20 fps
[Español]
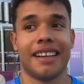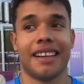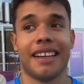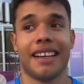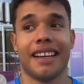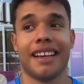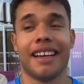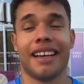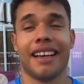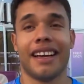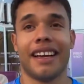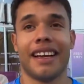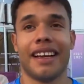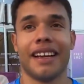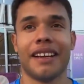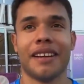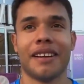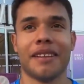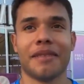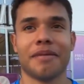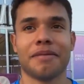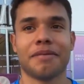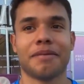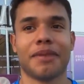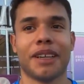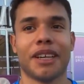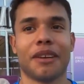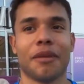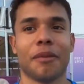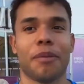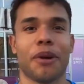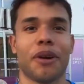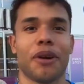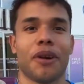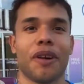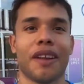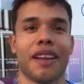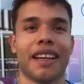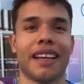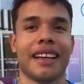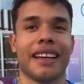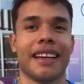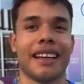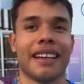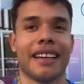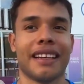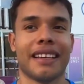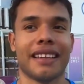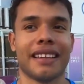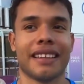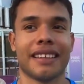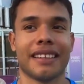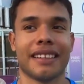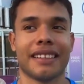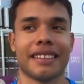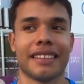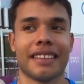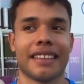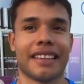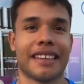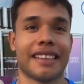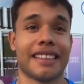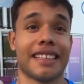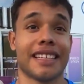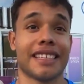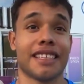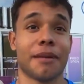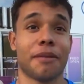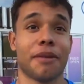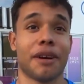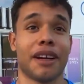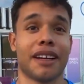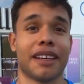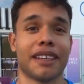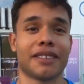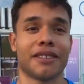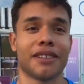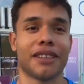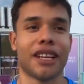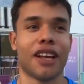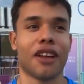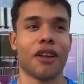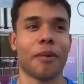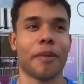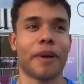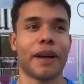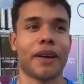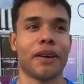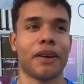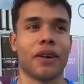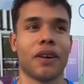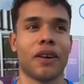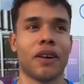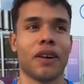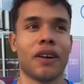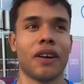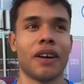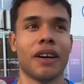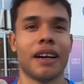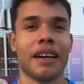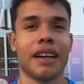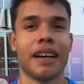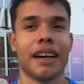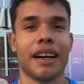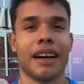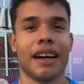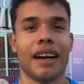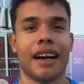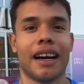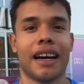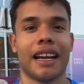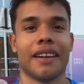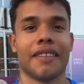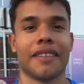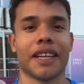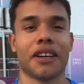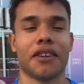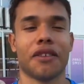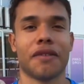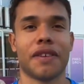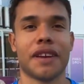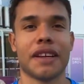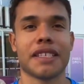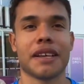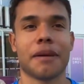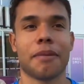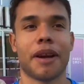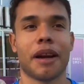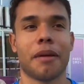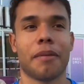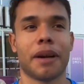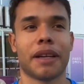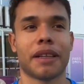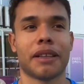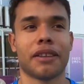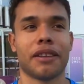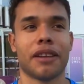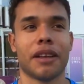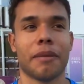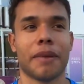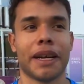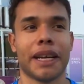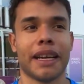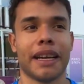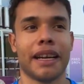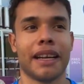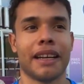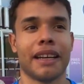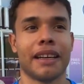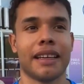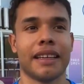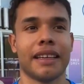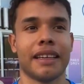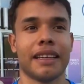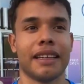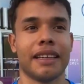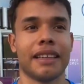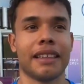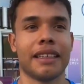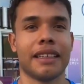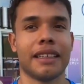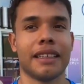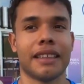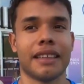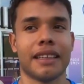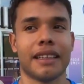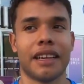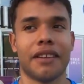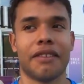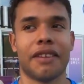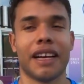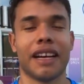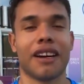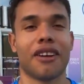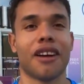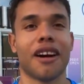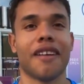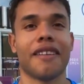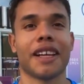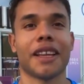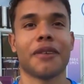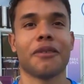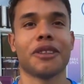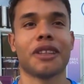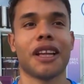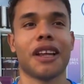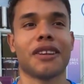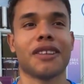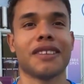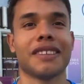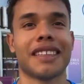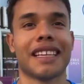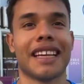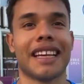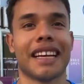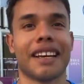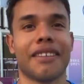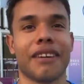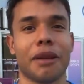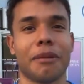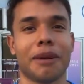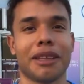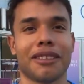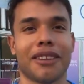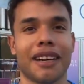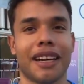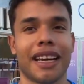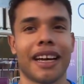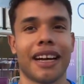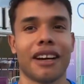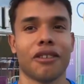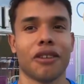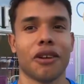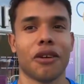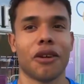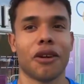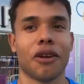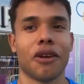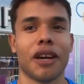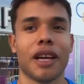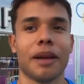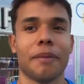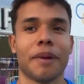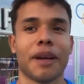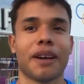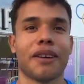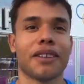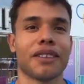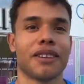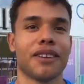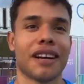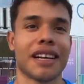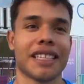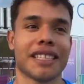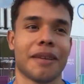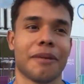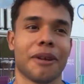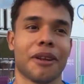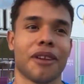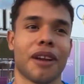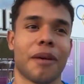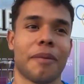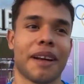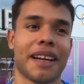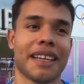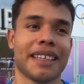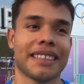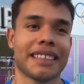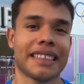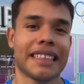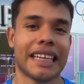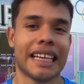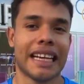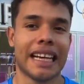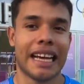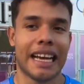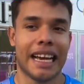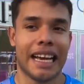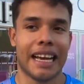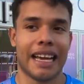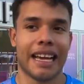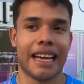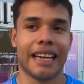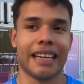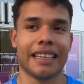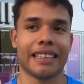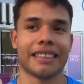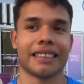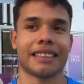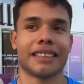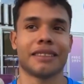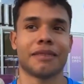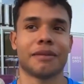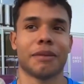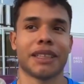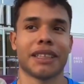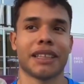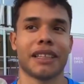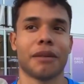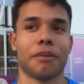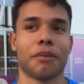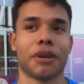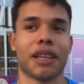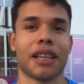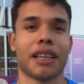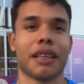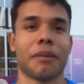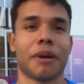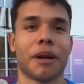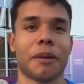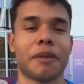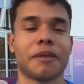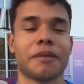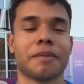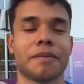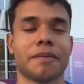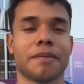Eh, bueno, un poco de, tristeza por el resultado, pero a la vez confianza para el partido de mañana y, feliz con haber debutado, de que badminton ha llegado a unos Juegos Olímpicos con El Salvador a París. Es bastante importante para mí.